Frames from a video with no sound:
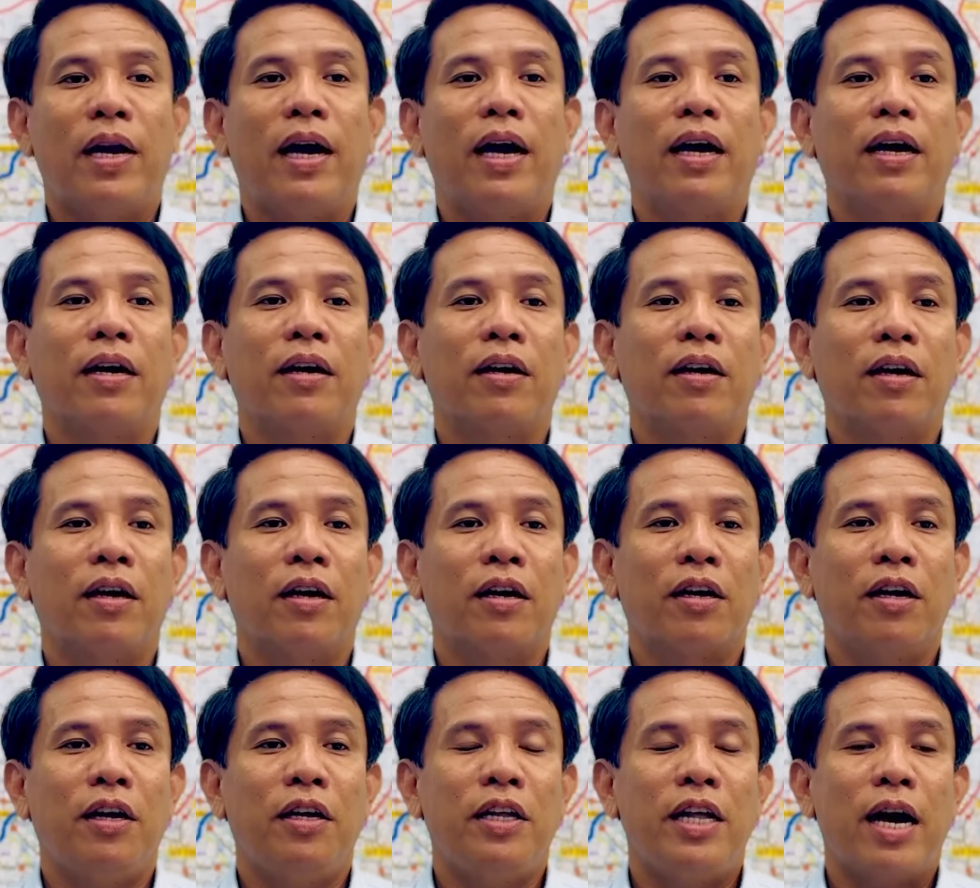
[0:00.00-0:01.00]
là
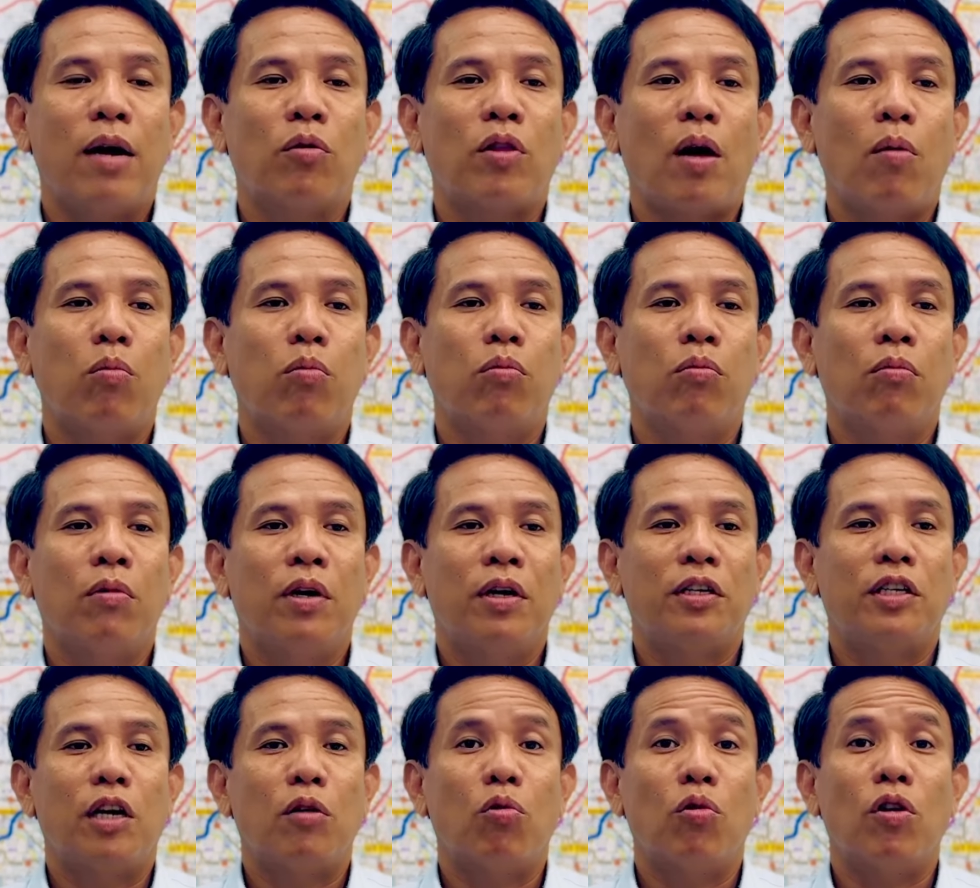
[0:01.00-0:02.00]
cái giao thông
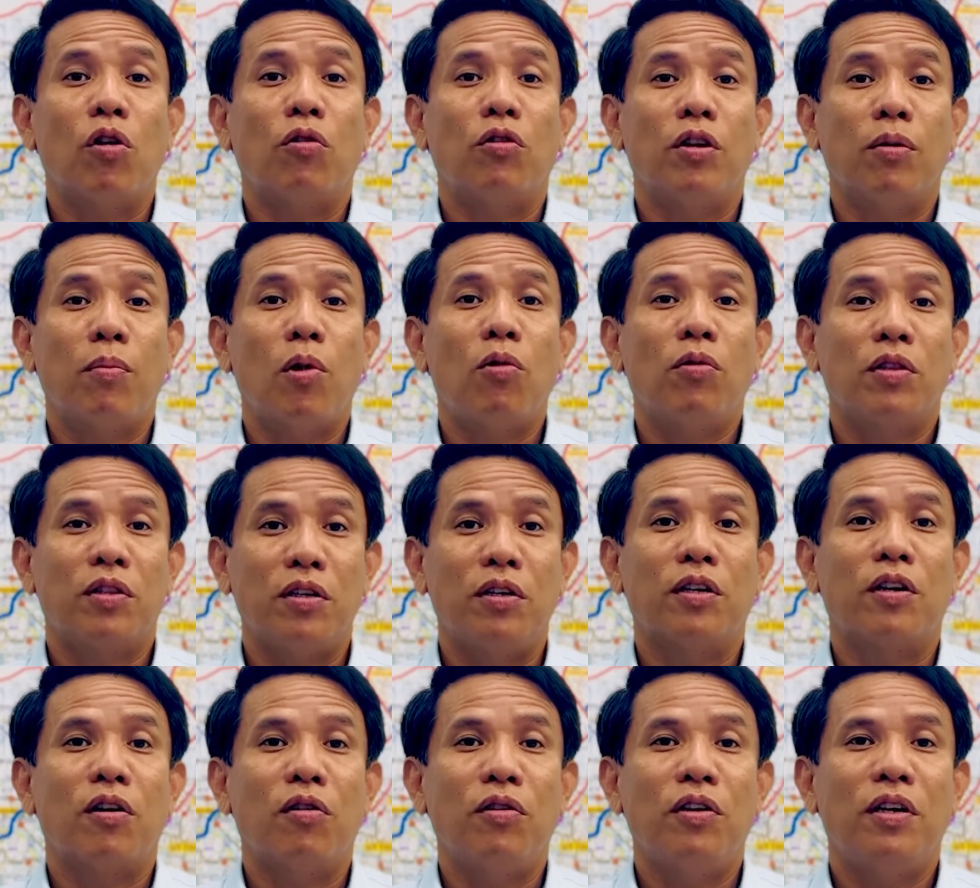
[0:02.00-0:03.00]
trên quốc lộ 51
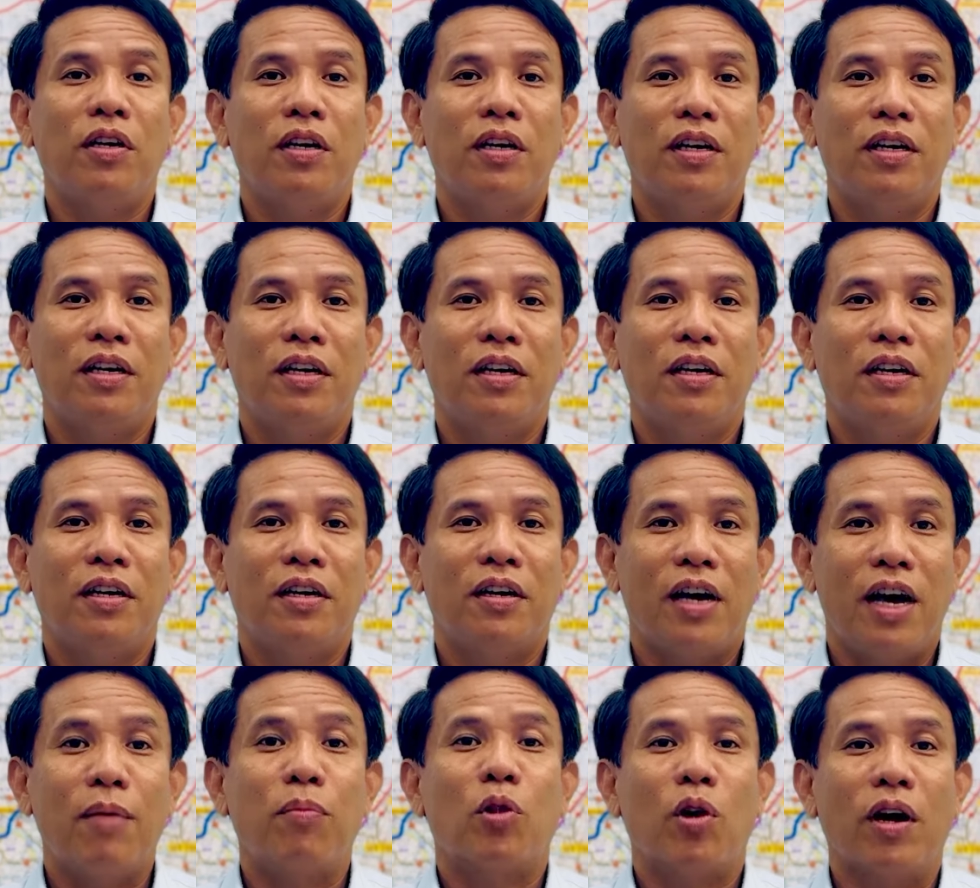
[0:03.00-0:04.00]
tương đối
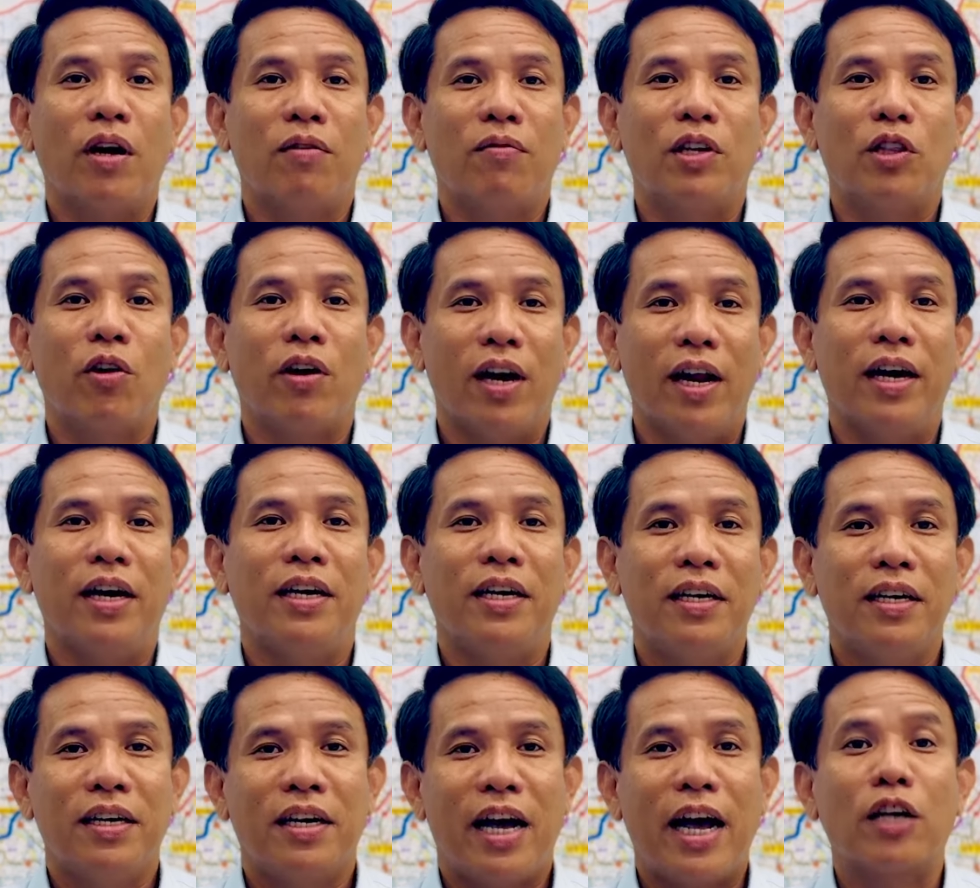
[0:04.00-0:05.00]
êm thuận và thuận lợi
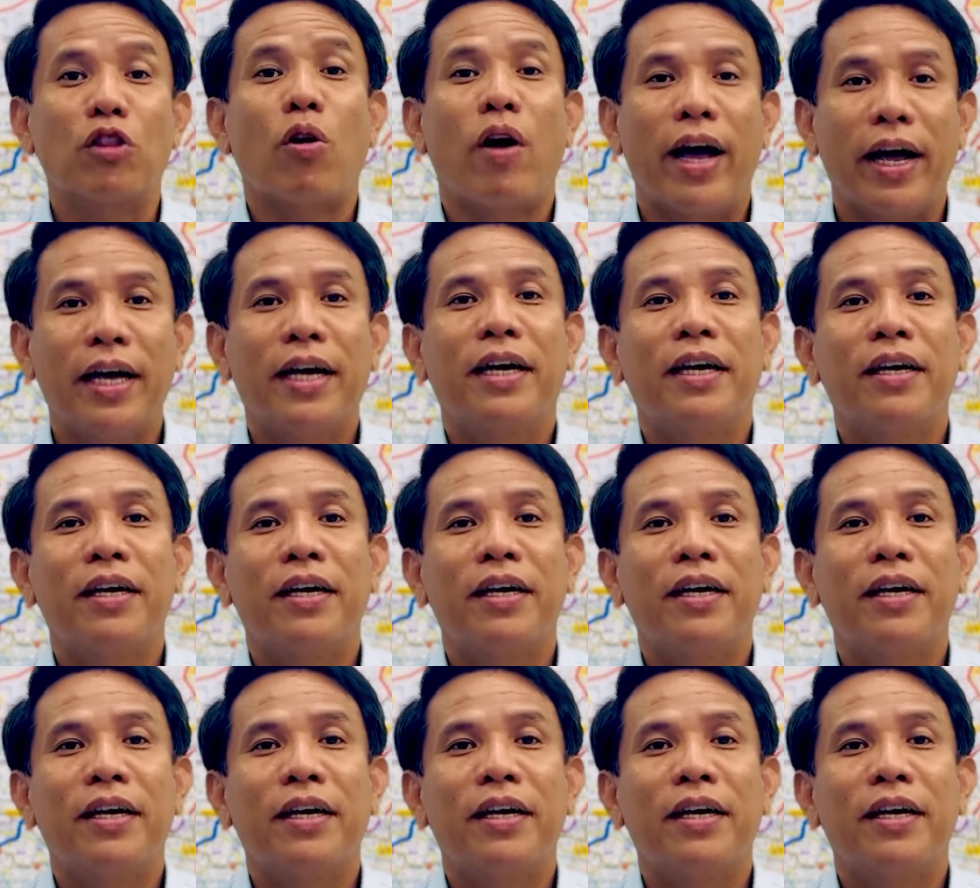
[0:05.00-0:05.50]
an toàn